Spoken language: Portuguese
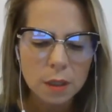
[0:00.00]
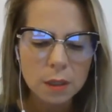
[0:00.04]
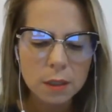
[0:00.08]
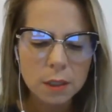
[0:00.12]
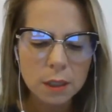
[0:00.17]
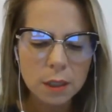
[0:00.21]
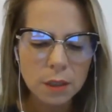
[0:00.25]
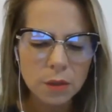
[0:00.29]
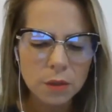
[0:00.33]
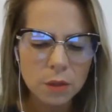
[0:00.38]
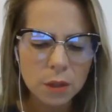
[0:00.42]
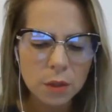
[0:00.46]

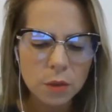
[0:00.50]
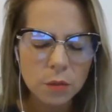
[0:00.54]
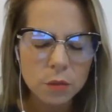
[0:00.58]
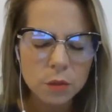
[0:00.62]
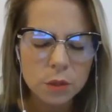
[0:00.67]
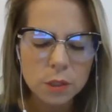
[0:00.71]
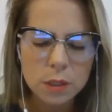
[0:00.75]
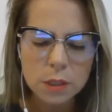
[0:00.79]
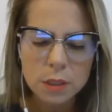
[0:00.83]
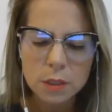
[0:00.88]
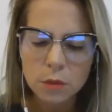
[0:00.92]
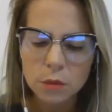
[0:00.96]
não na
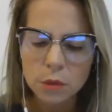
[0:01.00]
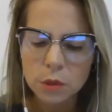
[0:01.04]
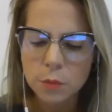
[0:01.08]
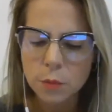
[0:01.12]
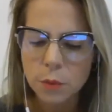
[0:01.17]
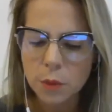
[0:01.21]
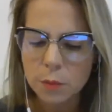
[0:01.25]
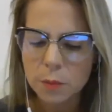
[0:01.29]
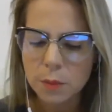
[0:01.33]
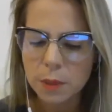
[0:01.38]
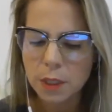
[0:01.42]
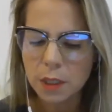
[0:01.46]
condição de
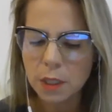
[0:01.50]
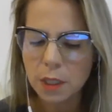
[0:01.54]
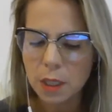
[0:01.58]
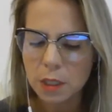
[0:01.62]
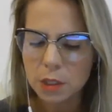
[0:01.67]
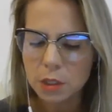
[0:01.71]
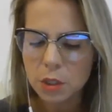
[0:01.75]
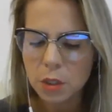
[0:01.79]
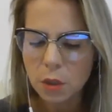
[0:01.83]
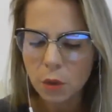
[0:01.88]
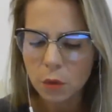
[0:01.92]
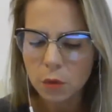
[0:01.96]

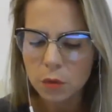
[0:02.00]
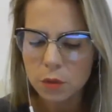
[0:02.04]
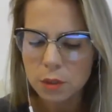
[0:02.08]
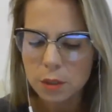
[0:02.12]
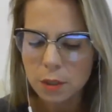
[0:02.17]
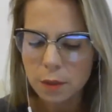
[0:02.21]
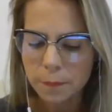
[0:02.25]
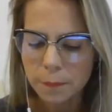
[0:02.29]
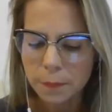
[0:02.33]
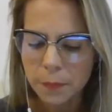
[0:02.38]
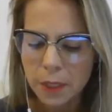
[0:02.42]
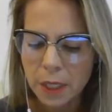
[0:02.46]
propriedade
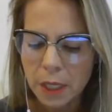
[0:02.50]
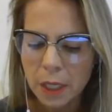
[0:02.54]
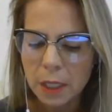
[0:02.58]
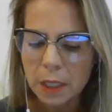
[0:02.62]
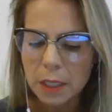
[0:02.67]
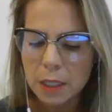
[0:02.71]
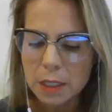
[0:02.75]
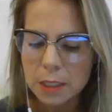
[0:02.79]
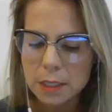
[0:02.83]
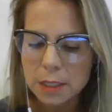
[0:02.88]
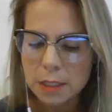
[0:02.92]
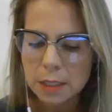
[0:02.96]
nossa,
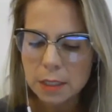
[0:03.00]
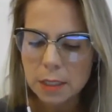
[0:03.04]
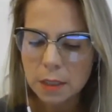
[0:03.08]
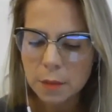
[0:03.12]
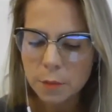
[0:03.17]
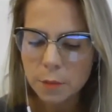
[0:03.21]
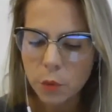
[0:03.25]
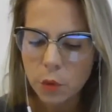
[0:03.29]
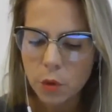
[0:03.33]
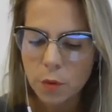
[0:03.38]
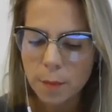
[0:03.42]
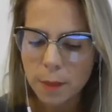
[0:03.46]
e
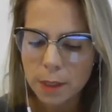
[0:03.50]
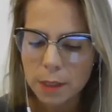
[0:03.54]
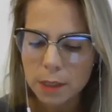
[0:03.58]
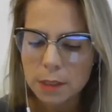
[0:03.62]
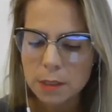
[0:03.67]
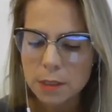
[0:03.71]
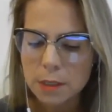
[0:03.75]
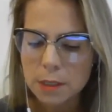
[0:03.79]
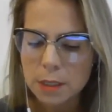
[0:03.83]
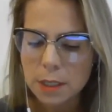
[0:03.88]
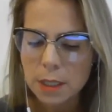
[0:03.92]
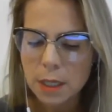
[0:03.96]
sim por
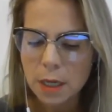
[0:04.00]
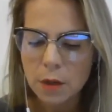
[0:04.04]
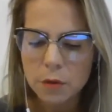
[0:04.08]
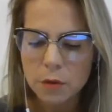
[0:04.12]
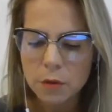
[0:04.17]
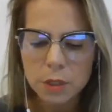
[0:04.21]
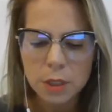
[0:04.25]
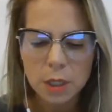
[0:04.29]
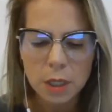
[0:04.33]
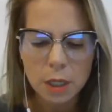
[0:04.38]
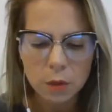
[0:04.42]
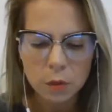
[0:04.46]
manancial
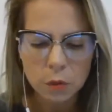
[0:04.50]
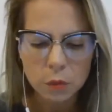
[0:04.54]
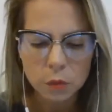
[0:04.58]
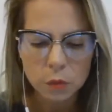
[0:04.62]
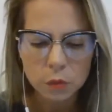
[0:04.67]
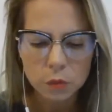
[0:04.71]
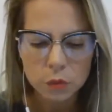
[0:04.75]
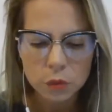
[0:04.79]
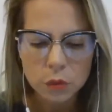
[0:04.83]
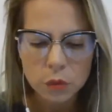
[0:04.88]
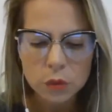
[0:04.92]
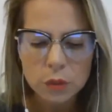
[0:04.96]
de
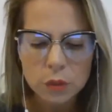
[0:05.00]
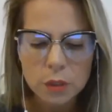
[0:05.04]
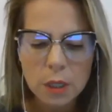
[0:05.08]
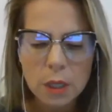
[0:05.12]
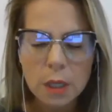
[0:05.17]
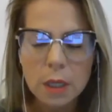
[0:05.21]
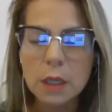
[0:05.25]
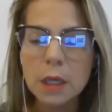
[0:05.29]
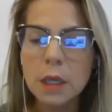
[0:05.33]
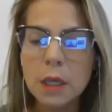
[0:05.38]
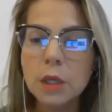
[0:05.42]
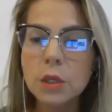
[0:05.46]
recursos
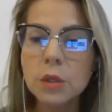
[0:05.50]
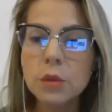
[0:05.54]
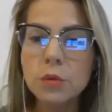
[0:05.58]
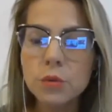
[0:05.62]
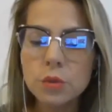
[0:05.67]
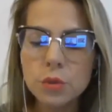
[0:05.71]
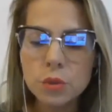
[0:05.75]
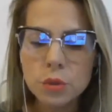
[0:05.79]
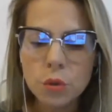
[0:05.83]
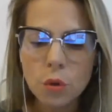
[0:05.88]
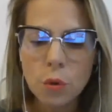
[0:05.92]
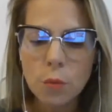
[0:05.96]
que
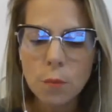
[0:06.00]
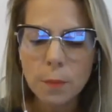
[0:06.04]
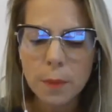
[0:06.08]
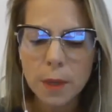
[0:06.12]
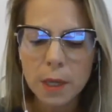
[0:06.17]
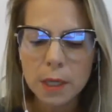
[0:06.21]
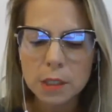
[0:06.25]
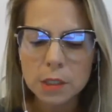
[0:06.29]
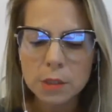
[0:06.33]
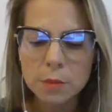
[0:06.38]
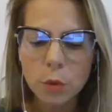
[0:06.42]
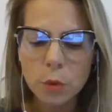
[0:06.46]
nos
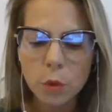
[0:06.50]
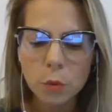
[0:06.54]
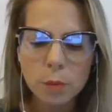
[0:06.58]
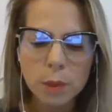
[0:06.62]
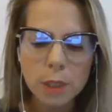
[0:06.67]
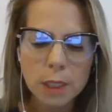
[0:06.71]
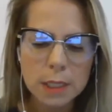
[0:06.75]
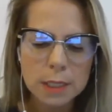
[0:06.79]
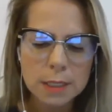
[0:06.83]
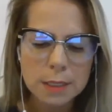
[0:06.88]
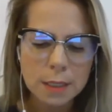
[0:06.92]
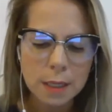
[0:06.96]
compete
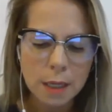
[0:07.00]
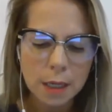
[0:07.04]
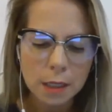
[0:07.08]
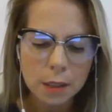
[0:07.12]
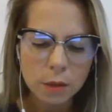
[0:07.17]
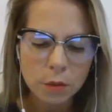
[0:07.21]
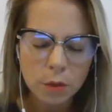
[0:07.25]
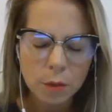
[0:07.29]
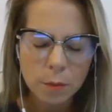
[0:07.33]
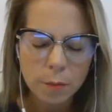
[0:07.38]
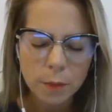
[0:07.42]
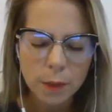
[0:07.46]
mobilizar
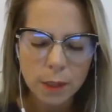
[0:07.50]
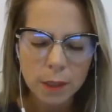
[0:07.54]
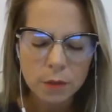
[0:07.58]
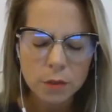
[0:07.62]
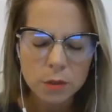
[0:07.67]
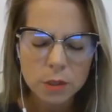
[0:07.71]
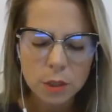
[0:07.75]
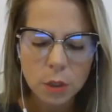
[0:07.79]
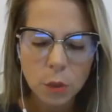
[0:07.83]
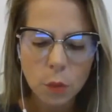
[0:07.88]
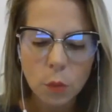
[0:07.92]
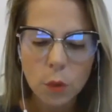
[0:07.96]
no amparo
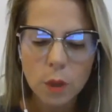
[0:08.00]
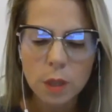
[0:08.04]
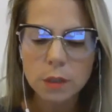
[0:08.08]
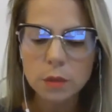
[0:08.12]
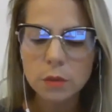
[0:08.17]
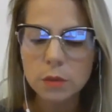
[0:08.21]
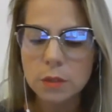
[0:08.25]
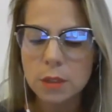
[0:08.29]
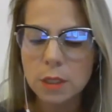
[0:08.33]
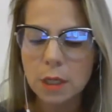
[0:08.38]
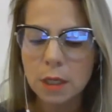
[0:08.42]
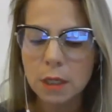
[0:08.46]
de
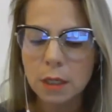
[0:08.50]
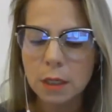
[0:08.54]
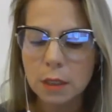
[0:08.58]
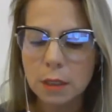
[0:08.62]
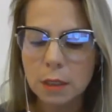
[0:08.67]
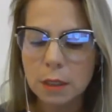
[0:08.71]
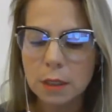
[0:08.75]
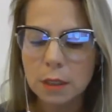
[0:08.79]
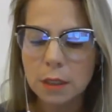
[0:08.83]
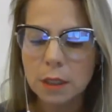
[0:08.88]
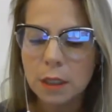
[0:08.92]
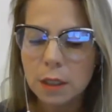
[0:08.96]
quantos
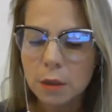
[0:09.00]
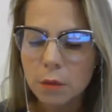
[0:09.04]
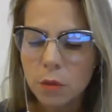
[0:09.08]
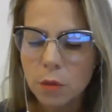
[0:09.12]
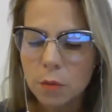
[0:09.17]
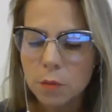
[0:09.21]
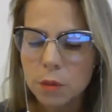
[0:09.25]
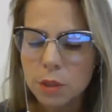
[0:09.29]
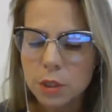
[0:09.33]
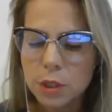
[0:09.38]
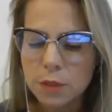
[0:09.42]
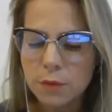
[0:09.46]
ainda não
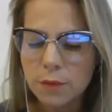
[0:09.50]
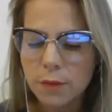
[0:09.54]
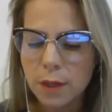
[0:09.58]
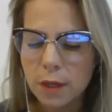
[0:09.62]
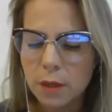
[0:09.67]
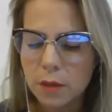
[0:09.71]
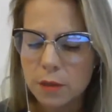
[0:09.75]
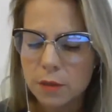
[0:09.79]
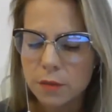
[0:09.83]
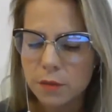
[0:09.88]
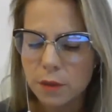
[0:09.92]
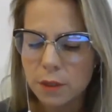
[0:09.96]

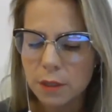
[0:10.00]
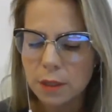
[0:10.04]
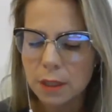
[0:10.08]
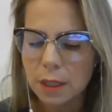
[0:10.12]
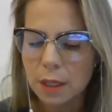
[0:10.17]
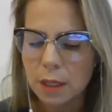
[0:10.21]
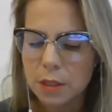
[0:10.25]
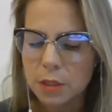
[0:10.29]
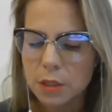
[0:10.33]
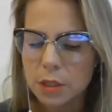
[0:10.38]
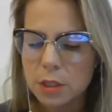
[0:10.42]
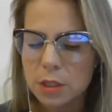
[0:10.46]
obtiveram as
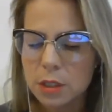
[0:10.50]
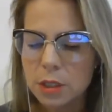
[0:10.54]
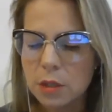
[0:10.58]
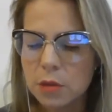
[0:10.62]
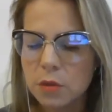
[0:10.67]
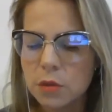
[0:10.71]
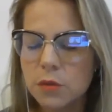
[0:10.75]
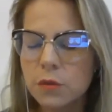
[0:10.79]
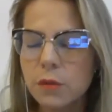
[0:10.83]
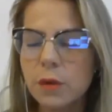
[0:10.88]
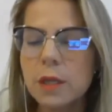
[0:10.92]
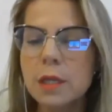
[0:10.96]
vantagens que
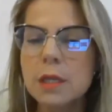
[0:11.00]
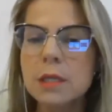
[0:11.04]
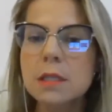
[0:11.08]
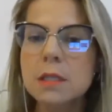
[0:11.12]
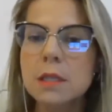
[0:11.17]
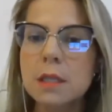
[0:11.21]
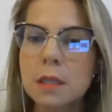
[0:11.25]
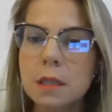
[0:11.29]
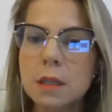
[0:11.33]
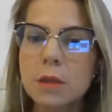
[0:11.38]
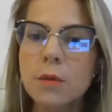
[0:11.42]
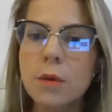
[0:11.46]
os
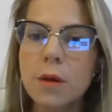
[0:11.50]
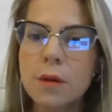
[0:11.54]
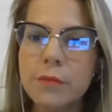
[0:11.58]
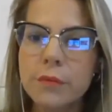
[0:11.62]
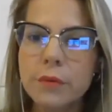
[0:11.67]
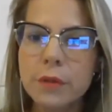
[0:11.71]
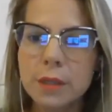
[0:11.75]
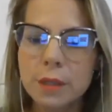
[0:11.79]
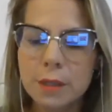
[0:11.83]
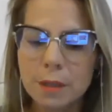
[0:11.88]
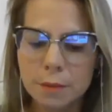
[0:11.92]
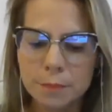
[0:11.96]
felicitam à
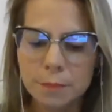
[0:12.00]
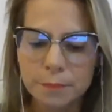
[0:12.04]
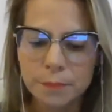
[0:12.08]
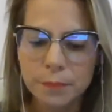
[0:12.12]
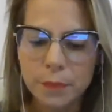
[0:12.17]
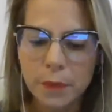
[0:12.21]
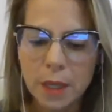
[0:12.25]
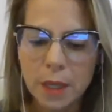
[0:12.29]
vida.